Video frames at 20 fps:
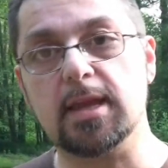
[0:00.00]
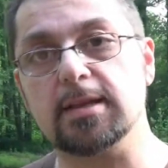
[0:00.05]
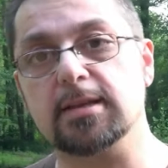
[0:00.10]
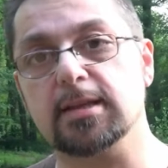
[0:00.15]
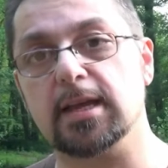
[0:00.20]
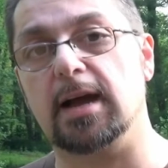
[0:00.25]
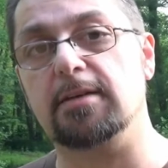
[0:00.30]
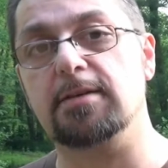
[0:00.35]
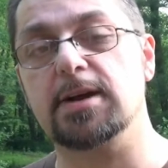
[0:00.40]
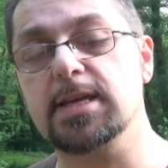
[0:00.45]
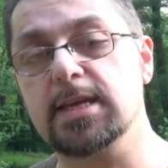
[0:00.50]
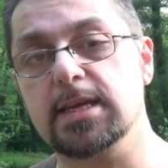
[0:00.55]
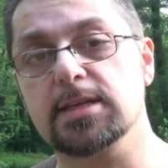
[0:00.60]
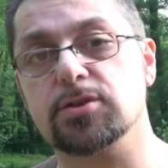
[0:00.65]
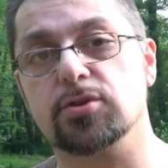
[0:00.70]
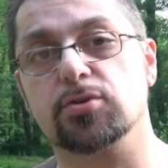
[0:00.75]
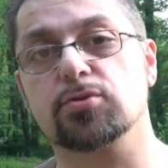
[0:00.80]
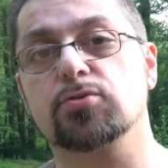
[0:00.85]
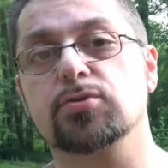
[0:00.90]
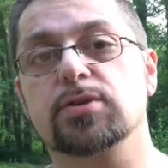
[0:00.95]
travaillez
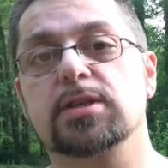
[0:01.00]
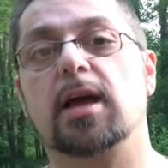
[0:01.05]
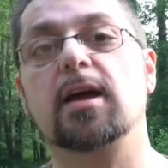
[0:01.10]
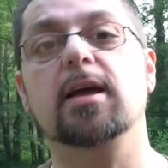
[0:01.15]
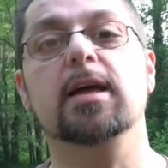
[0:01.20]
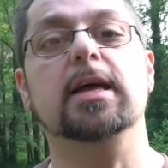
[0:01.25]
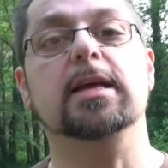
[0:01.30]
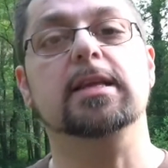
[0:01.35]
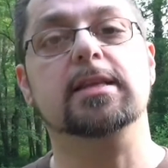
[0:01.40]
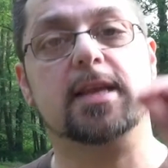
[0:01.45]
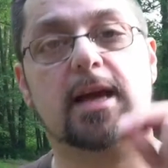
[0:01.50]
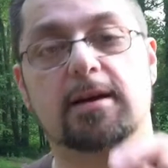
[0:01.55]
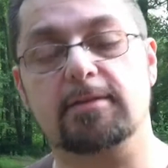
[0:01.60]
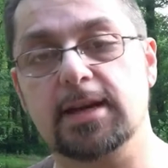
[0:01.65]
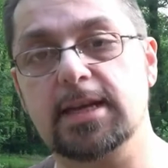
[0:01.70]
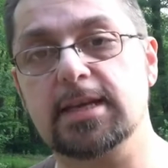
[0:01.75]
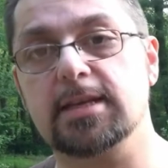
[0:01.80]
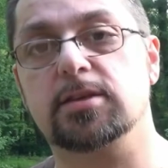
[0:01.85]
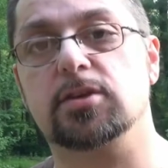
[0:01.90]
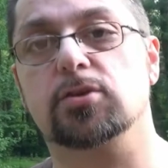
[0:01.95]
sur tout ça,
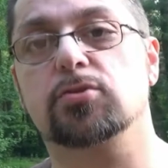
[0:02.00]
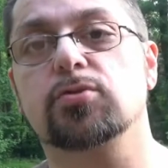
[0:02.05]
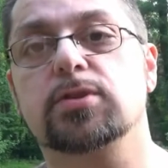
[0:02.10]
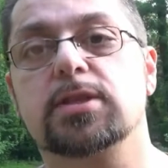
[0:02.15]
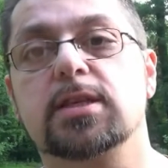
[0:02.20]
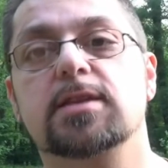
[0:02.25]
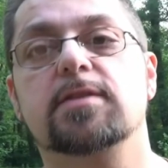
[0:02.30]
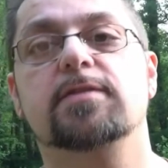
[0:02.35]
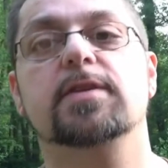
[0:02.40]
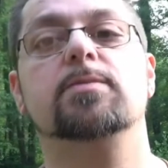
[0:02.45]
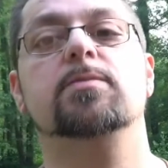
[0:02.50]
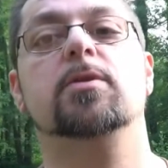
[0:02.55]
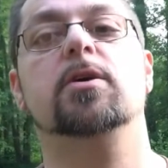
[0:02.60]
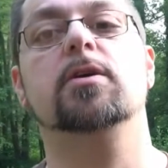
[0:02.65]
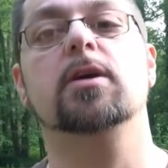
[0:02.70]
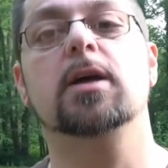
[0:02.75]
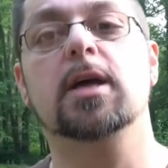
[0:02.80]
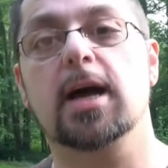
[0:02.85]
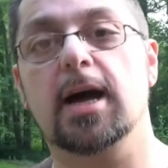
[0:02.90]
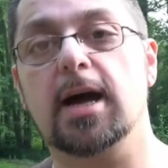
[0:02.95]
travaillez sur tous ces
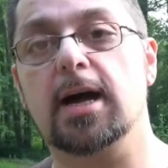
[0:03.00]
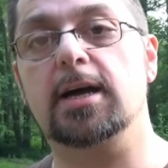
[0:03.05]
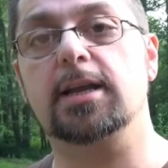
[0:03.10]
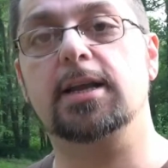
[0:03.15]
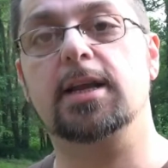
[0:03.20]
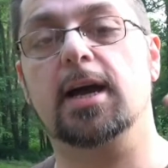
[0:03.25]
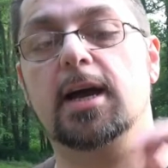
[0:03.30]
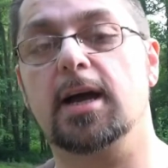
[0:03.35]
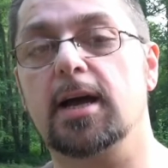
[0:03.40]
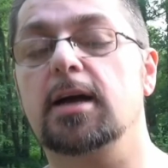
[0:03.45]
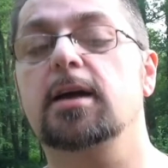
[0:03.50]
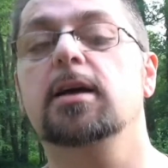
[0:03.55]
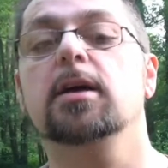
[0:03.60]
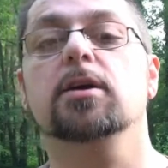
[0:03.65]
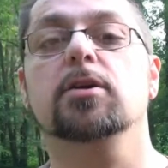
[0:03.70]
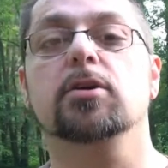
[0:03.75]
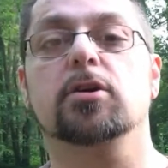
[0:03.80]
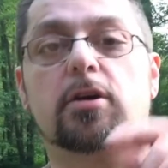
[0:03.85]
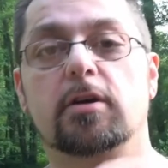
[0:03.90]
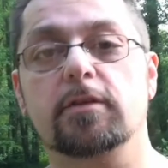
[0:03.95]
événements un à un,
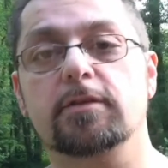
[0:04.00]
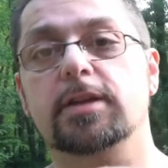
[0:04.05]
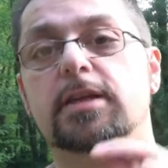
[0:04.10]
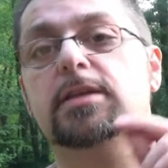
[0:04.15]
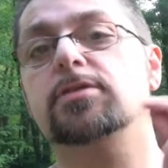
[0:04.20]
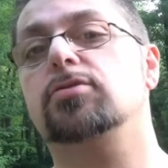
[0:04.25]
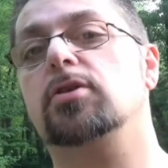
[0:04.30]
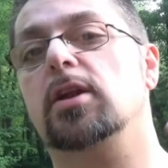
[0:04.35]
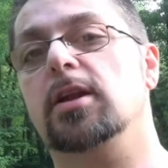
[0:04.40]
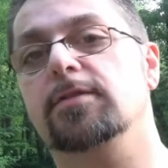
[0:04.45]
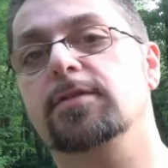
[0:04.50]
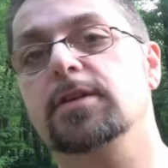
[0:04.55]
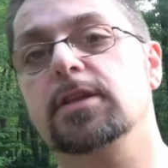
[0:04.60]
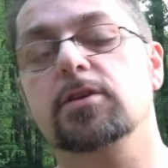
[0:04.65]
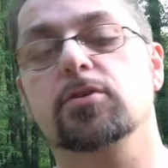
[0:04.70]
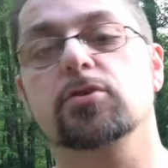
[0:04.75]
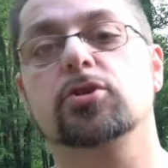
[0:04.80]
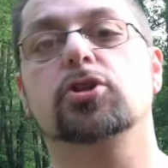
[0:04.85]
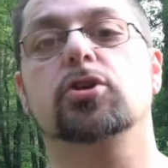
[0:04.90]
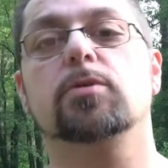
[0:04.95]
revenez sur la
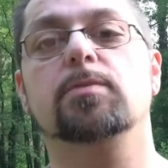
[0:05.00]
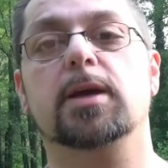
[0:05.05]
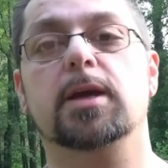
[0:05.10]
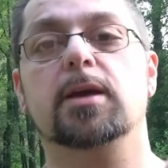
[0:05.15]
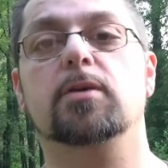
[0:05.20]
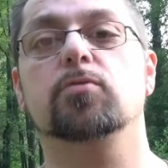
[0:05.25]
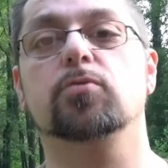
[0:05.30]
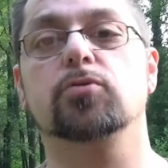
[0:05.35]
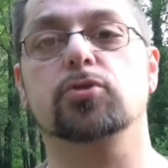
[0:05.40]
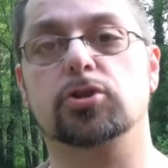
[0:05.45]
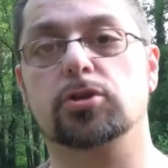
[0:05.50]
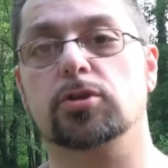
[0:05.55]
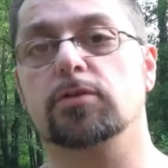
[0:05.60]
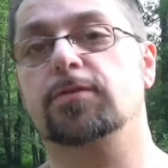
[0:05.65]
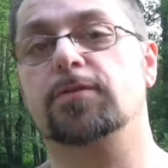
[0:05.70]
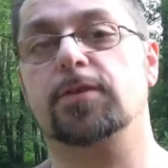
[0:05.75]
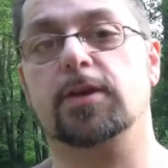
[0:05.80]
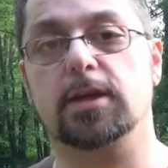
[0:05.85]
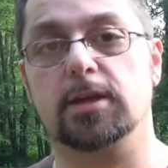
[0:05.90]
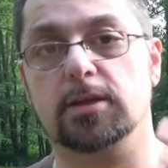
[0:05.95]
vidéo que je mets où je
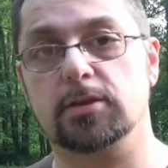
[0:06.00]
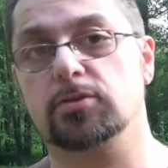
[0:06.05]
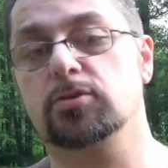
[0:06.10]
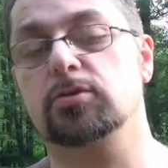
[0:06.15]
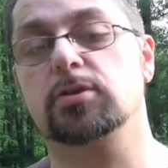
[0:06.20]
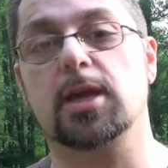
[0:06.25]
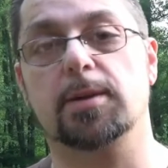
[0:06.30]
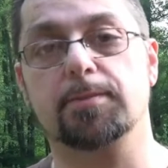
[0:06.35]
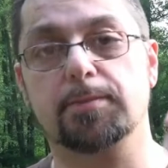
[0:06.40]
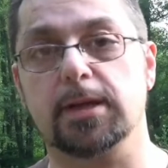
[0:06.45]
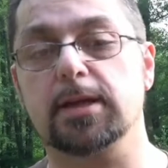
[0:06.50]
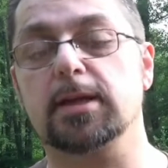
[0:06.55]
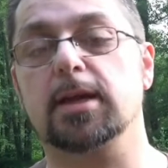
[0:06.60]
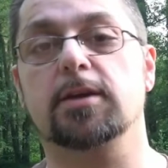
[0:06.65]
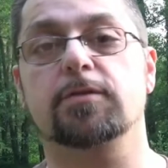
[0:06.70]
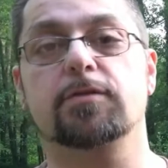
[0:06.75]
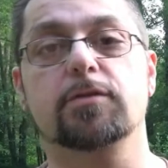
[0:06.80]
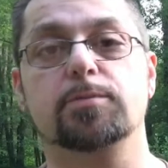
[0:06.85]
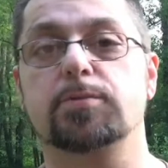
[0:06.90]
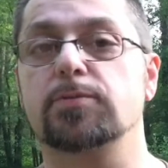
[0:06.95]
fais du tapping
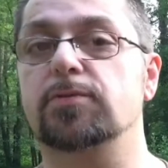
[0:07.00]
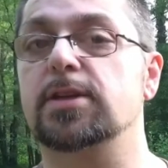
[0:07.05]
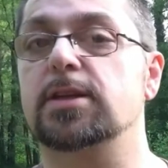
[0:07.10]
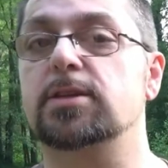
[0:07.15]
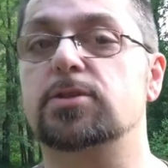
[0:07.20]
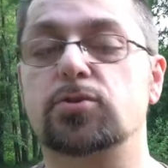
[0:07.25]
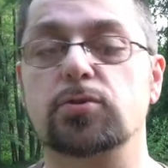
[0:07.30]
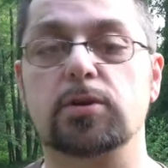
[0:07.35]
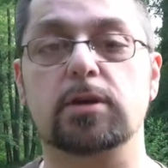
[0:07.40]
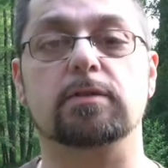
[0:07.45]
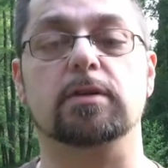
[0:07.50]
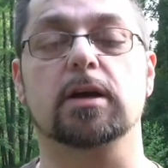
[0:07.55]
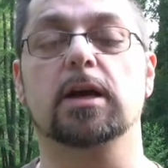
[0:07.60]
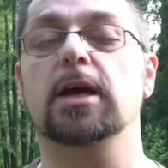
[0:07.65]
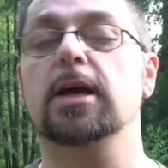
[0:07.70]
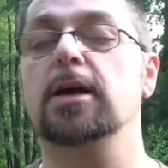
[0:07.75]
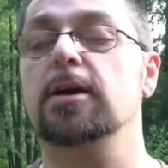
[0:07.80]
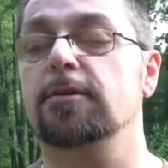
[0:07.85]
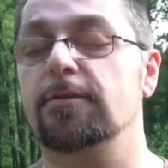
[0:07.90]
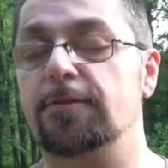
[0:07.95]
et vous pouvez le suivre.
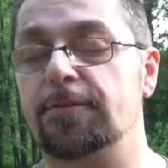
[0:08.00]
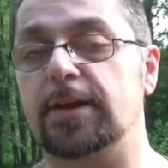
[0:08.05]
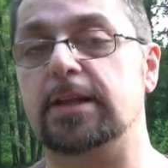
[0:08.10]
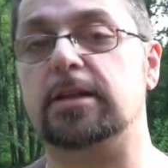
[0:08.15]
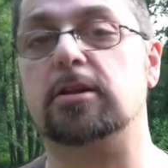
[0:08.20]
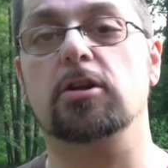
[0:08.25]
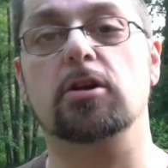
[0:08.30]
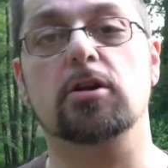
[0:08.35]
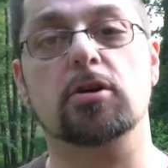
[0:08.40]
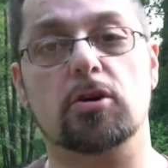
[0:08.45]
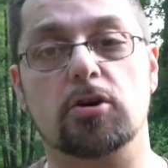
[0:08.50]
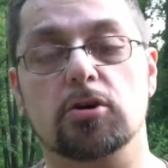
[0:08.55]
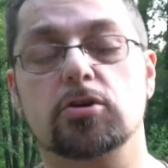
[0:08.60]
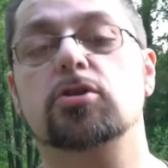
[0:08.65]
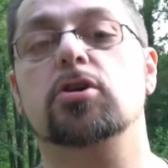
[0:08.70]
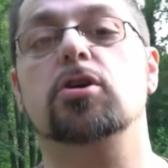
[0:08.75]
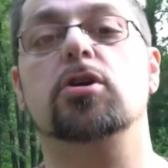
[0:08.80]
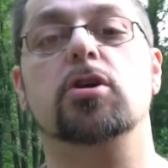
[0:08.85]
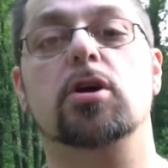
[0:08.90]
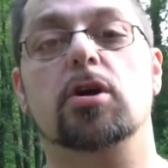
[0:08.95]
Faites-le
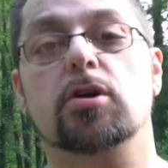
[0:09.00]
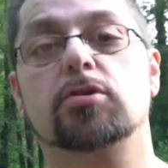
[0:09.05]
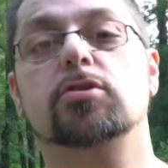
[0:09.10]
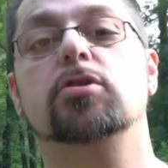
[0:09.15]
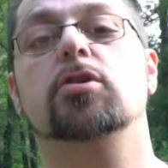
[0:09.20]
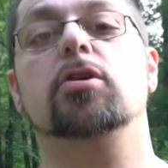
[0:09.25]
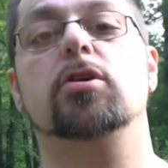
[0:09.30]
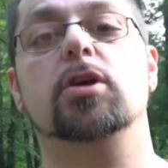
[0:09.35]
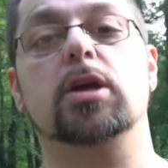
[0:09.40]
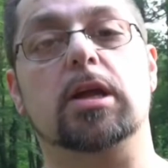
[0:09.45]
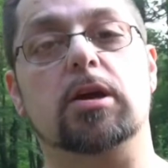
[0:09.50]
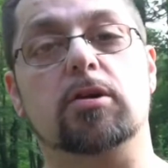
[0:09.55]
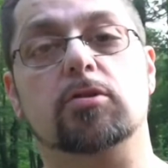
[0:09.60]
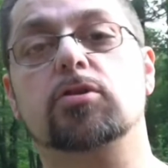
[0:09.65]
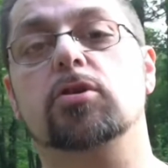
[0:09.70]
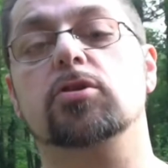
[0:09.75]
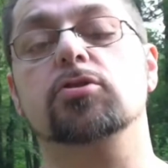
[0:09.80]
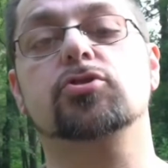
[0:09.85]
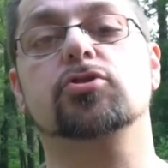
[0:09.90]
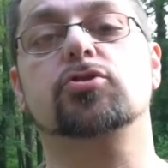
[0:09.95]
encore, encore et
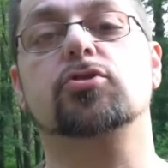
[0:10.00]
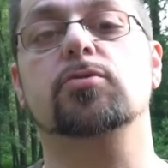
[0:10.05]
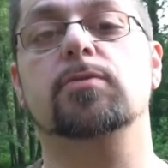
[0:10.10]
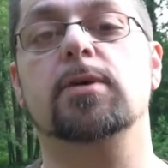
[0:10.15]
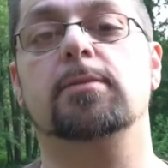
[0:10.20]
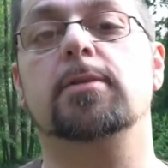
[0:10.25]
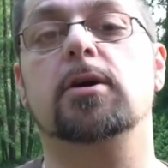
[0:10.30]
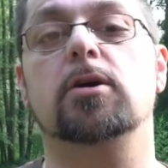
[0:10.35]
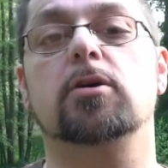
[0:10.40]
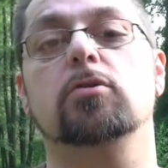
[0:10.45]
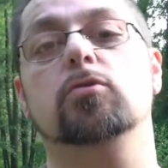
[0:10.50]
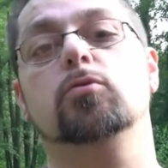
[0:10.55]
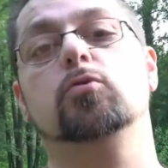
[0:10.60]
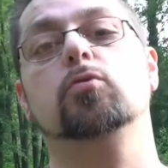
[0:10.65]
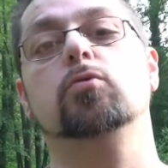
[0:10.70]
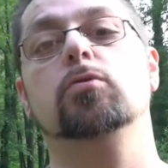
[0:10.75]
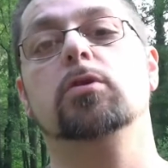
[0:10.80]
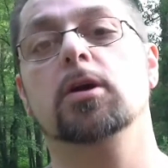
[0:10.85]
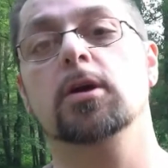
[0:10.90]
encore jusqu'au moment où